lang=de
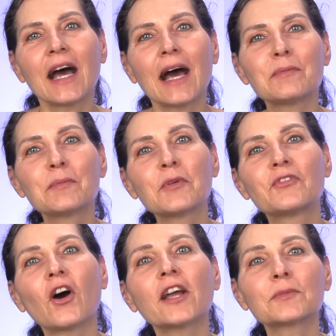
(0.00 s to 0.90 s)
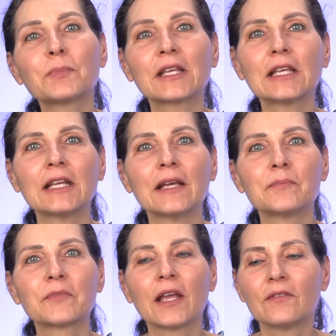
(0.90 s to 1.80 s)
Aber bevor ich beginne,
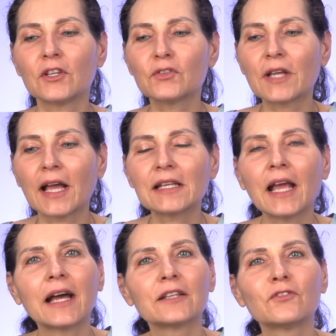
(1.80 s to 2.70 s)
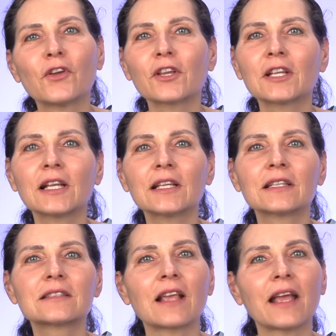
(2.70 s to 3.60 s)
wenn du gerne ein wöchentliches